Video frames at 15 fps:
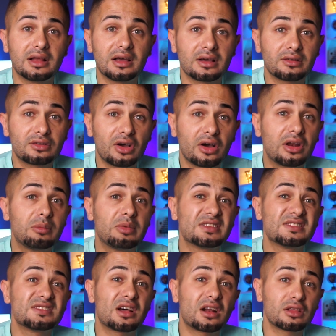انها تقريبا
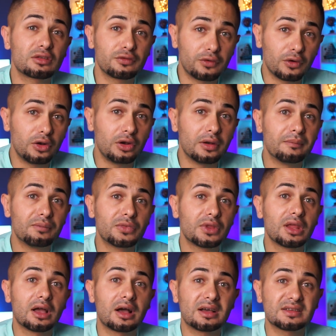صارت فل
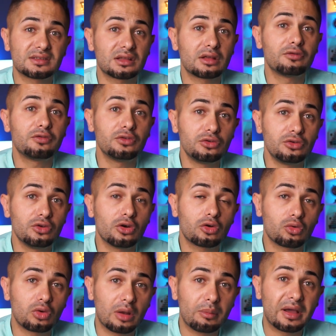خاصه في
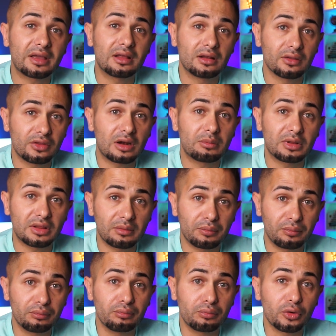نيويورك والاماكن اللي انضربت
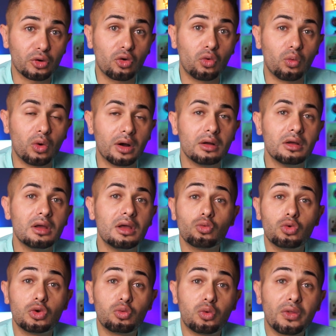بقوه
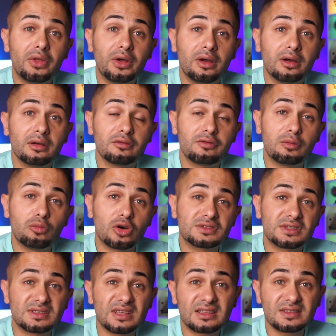والوضع في
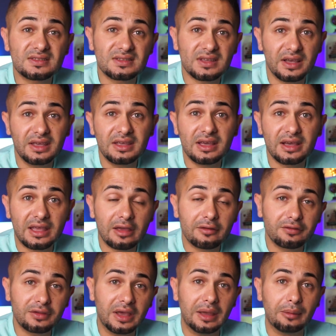المؤسسات الصحيه
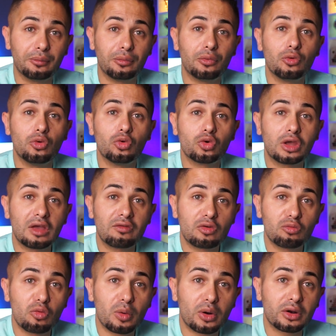كيف تعب وكيف
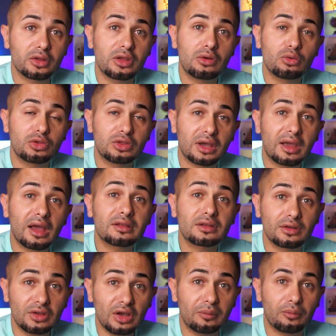الممرضين
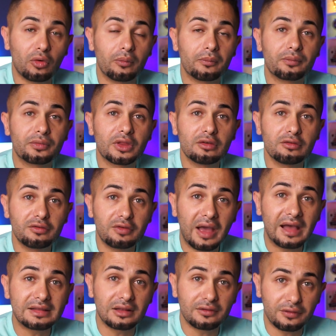والدكاتره تعبوا في
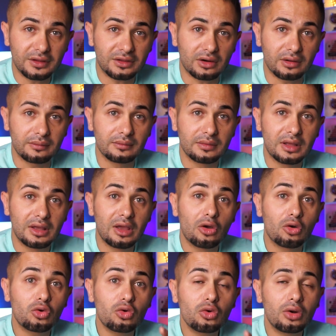هذه الفتره
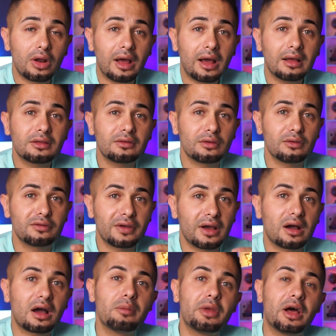كل هذا في
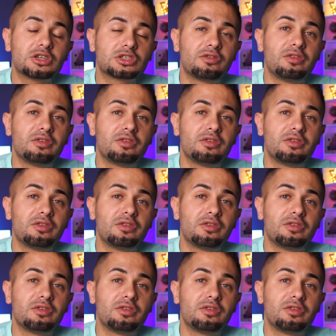اقل من